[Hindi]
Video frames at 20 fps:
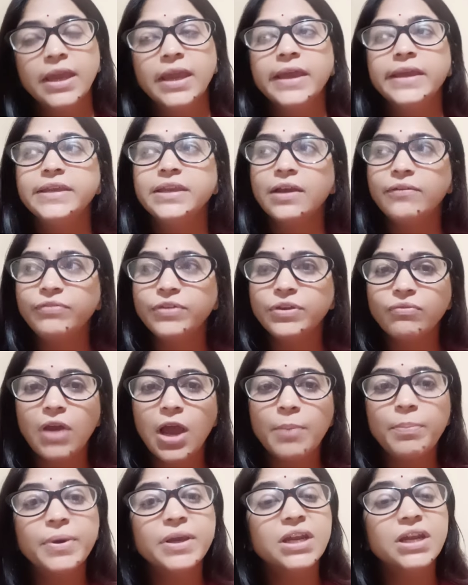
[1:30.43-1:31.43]
या फिर
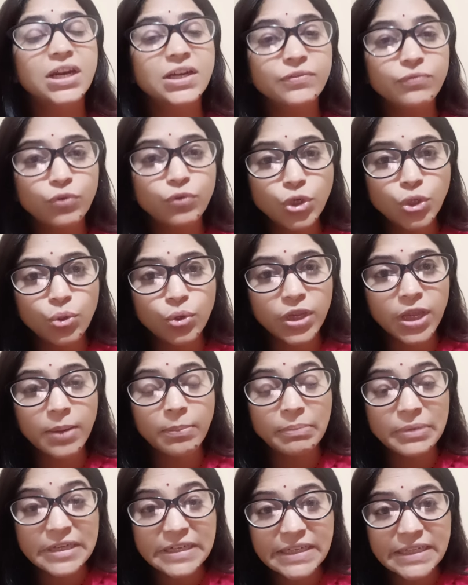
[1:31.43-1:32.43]
वहाँ पर कट वुंड हो गया
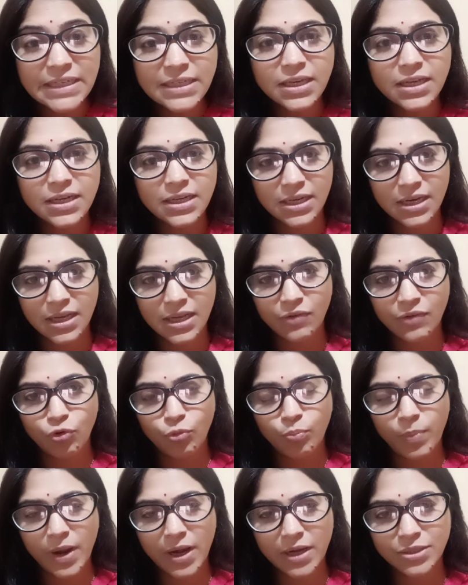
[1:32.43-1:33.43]
ब्लीडिंग करने लगा वो
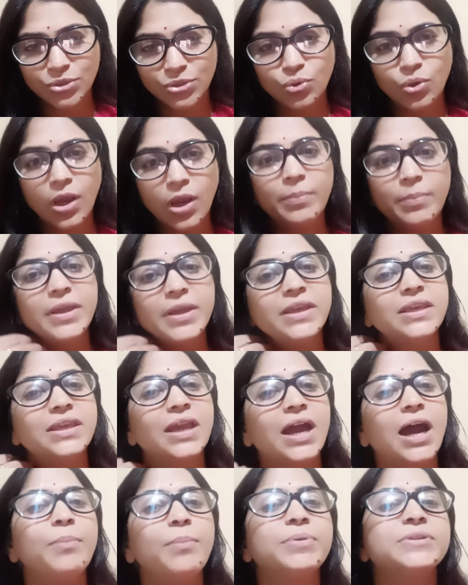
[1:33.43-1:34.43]
पार्ट तो हमें
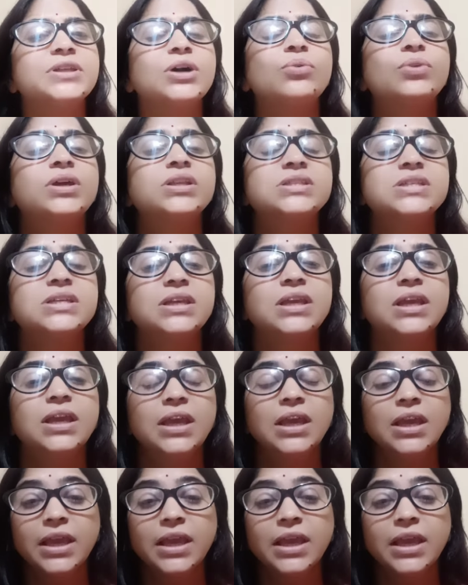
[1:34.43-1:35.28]
क्या पता होना चाहिए